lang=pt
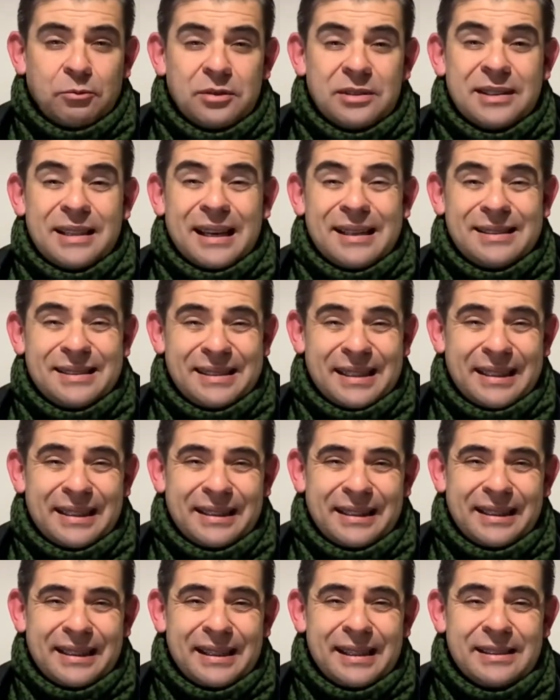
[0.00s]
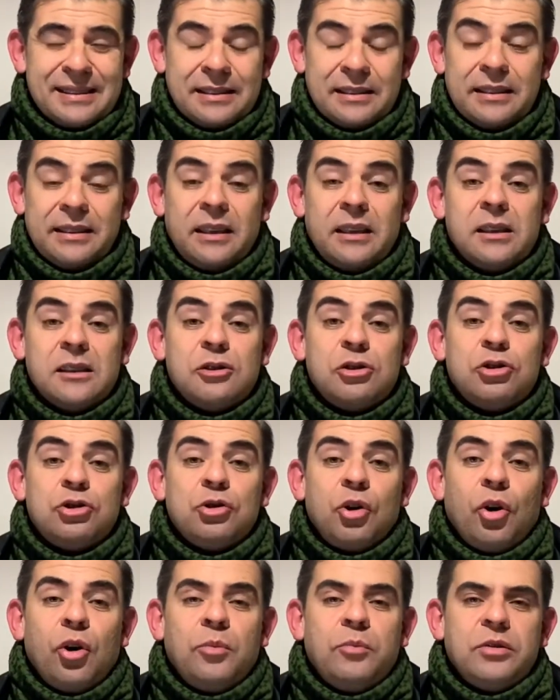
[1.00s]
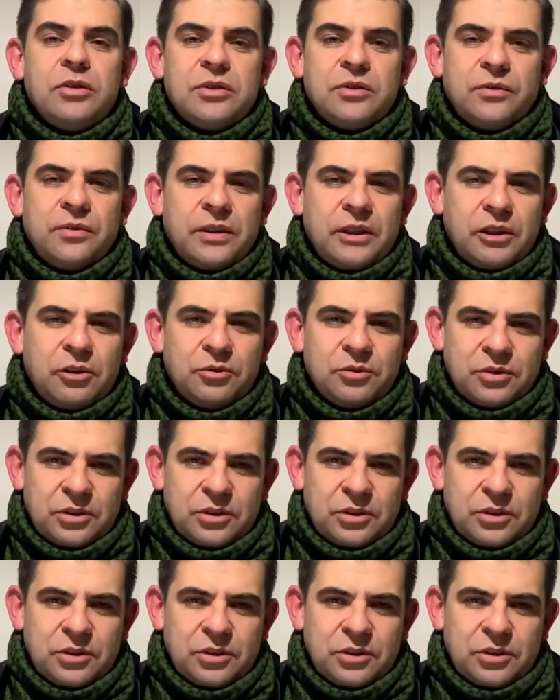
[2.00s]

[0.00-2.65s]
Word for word: da certeza de que somos filhos de